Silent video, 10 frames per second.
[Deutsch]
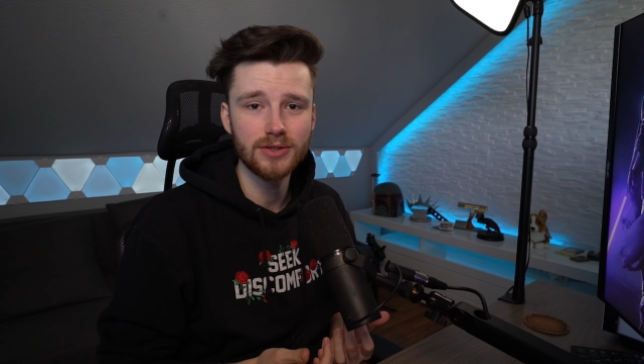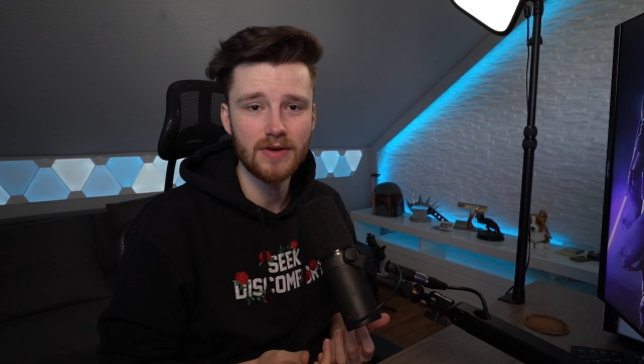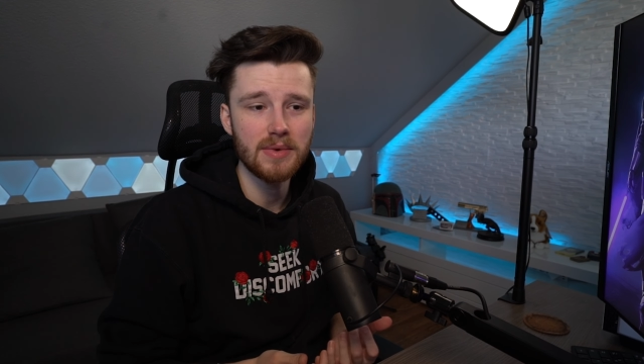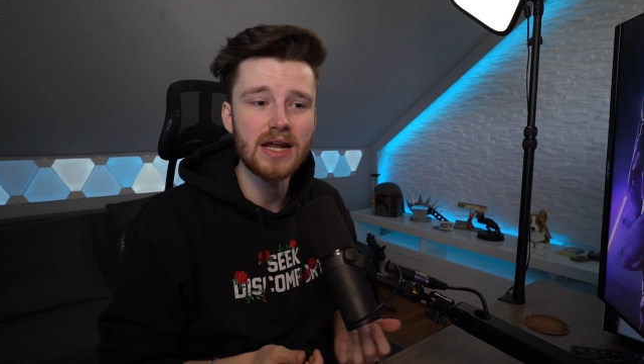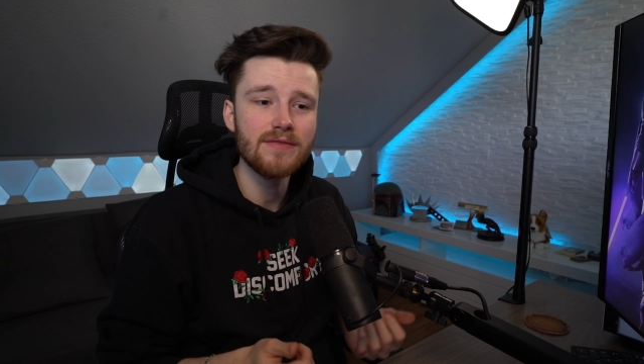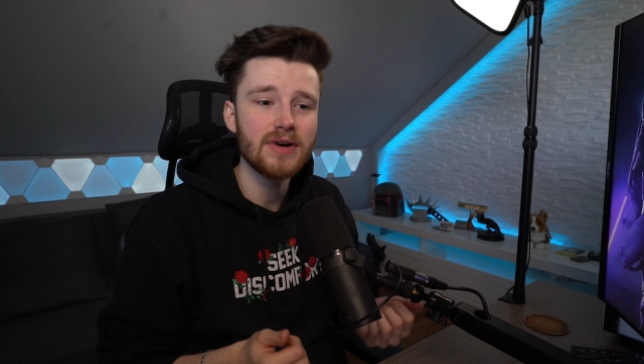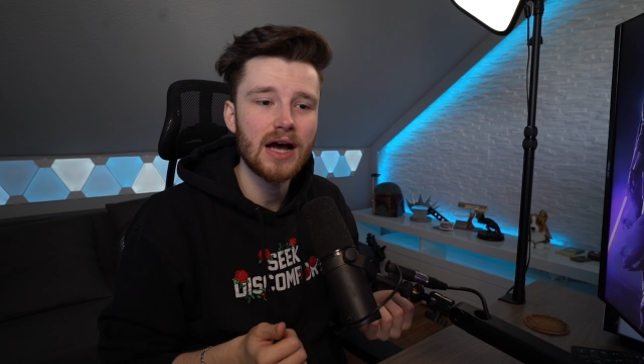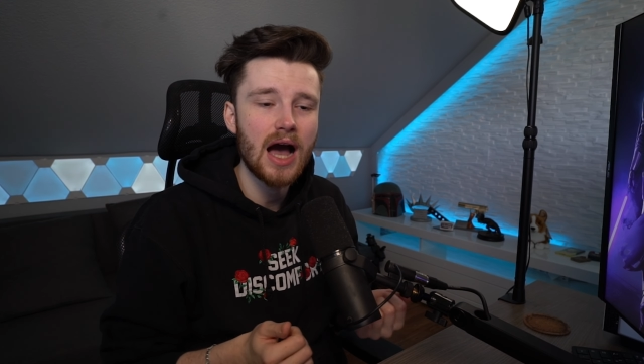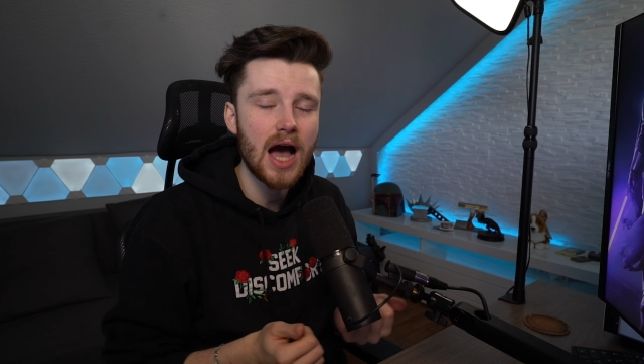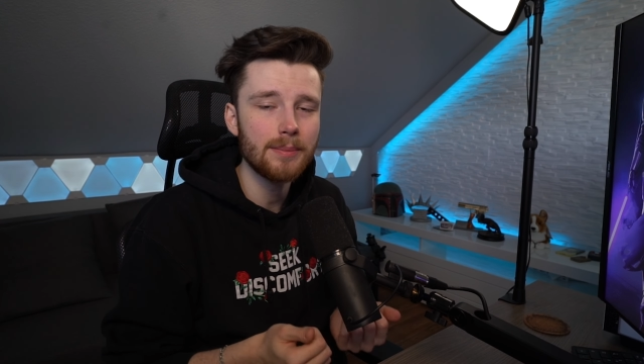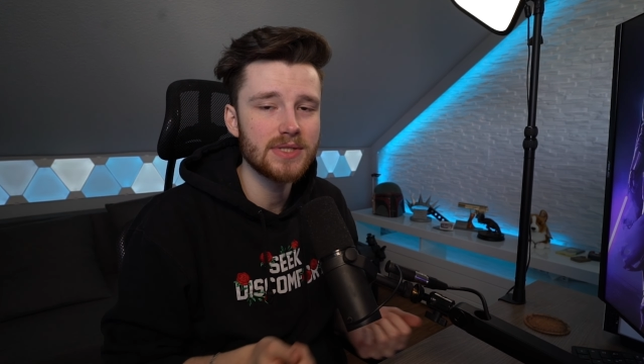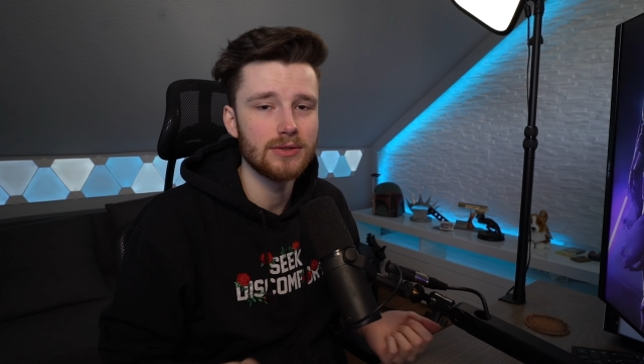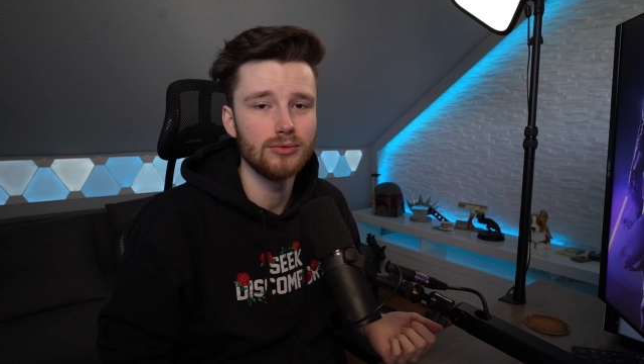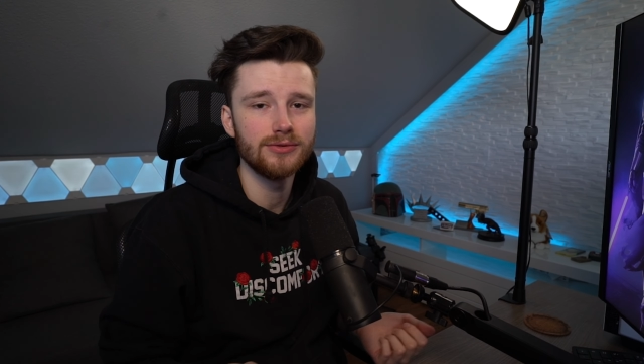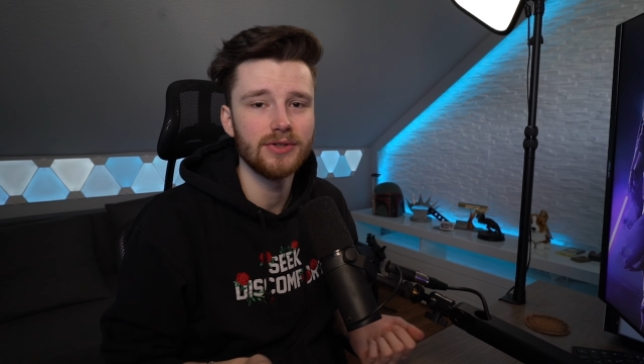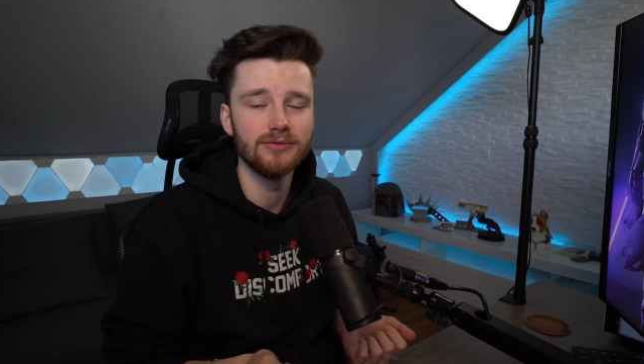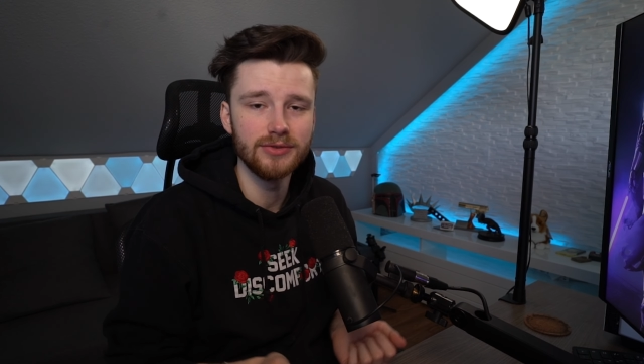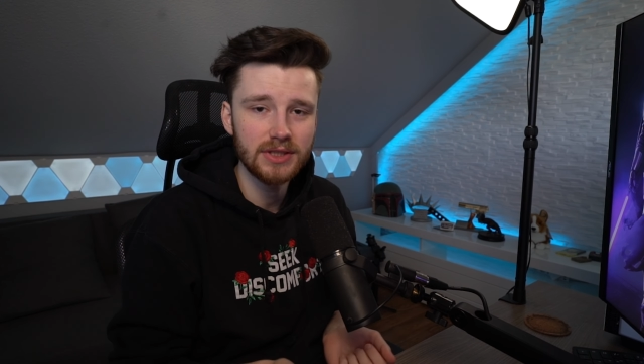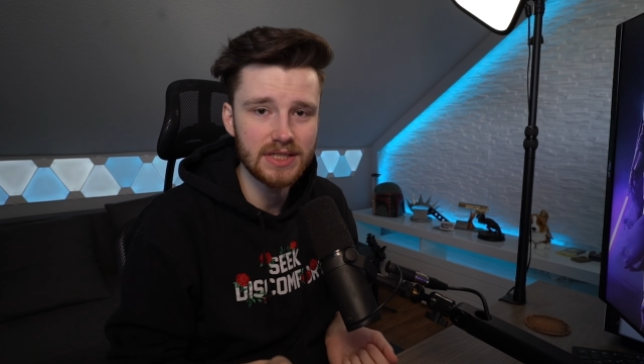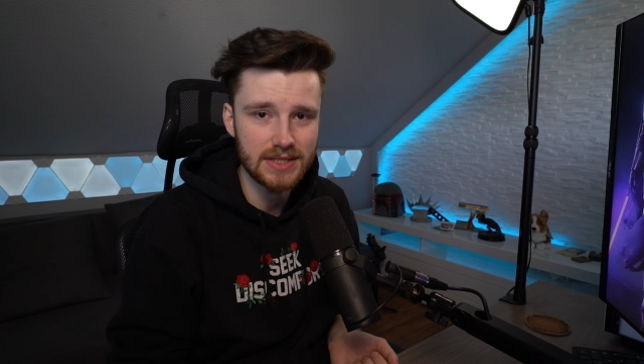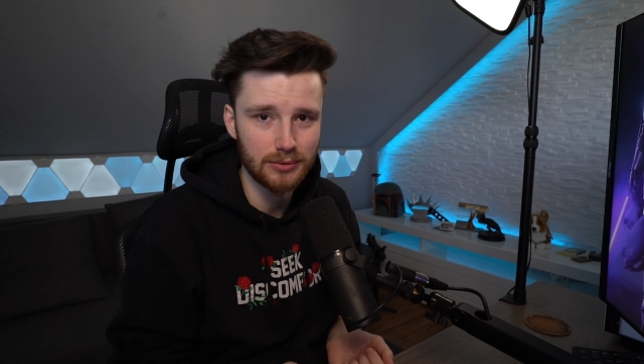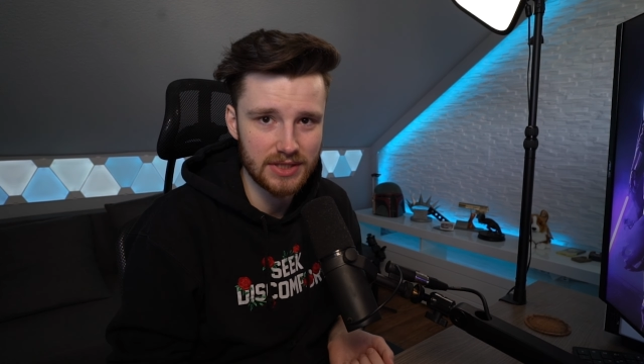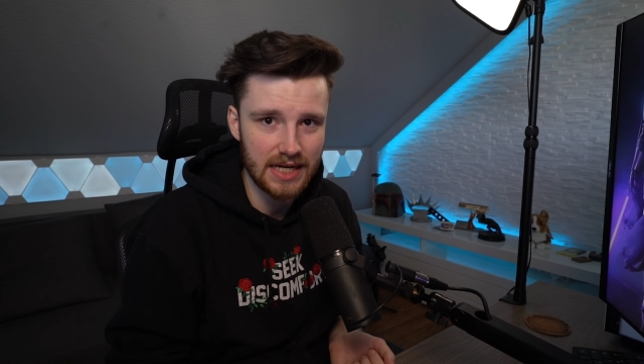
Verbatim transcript: weil man einfach absolut verwirrt ist unter